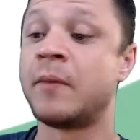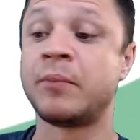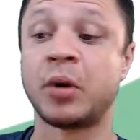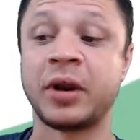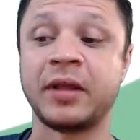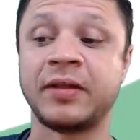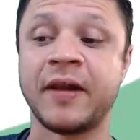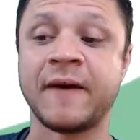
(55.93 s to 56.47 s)

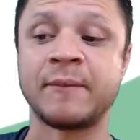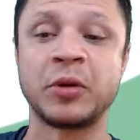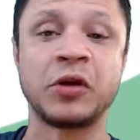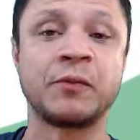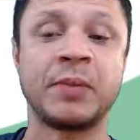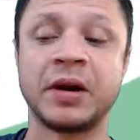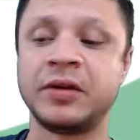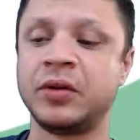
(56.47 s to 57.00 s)
Por exemplo,
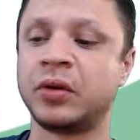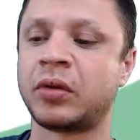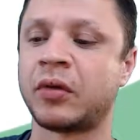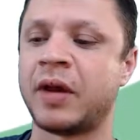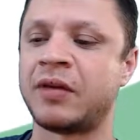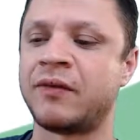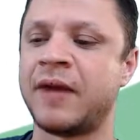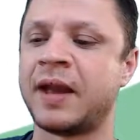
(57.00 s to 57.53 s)
expandiu
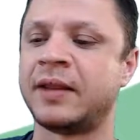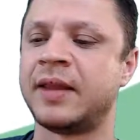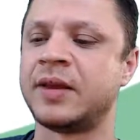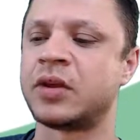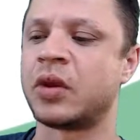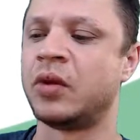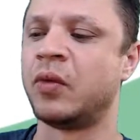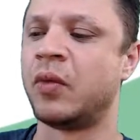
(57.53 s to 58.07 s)
suas
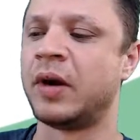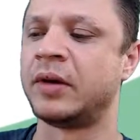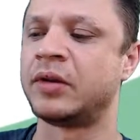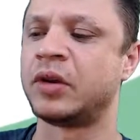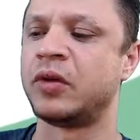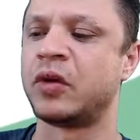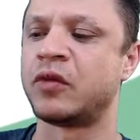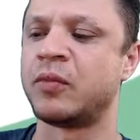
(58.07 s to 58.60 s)
vendas no ano
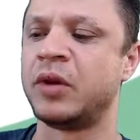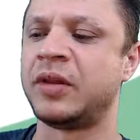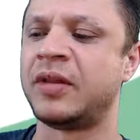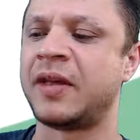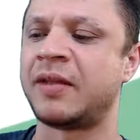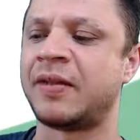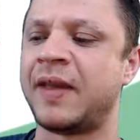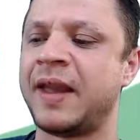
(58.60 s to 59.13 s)
de
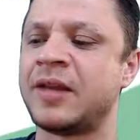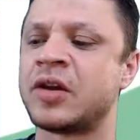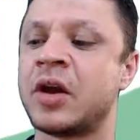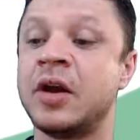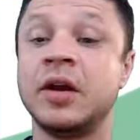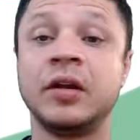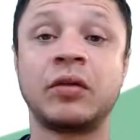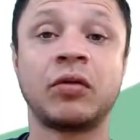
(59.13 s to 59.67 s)
2016,
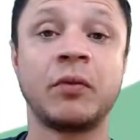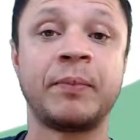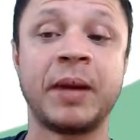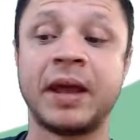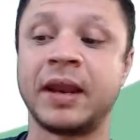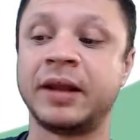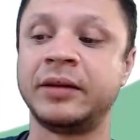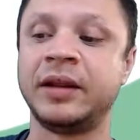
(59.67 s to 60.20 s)

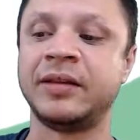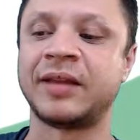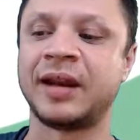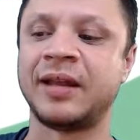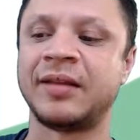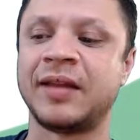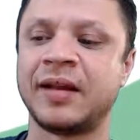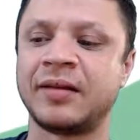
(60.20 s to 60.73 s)
superando em
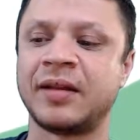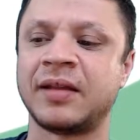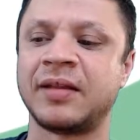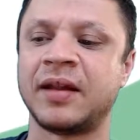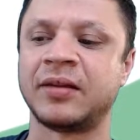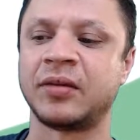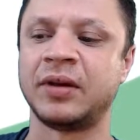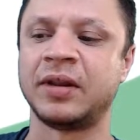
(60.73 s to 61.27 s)

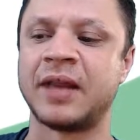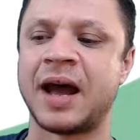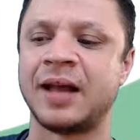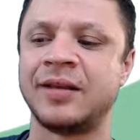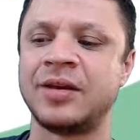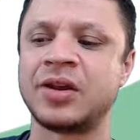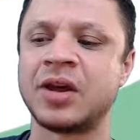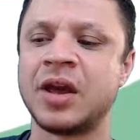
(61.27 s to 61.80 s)
360
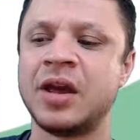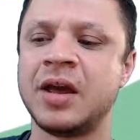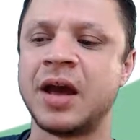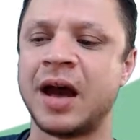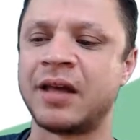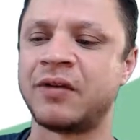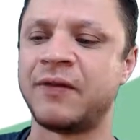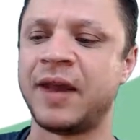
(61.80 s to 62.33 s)
unidades
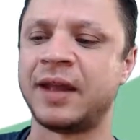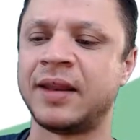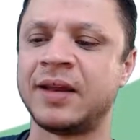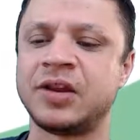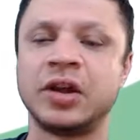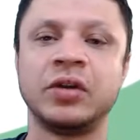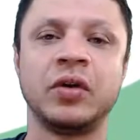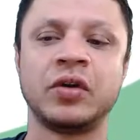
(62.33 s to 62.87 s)
as vendas
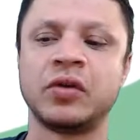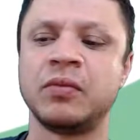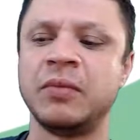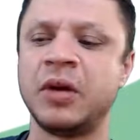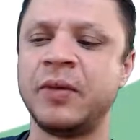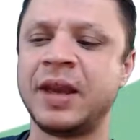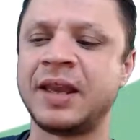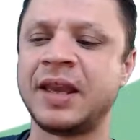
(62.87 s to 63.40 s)
de
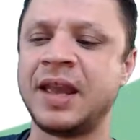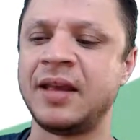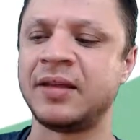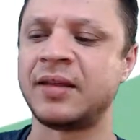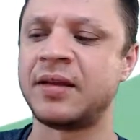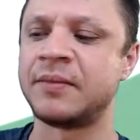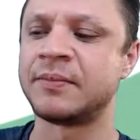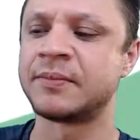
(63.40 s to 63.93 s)

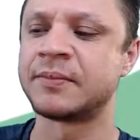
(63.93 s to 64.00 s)
2015,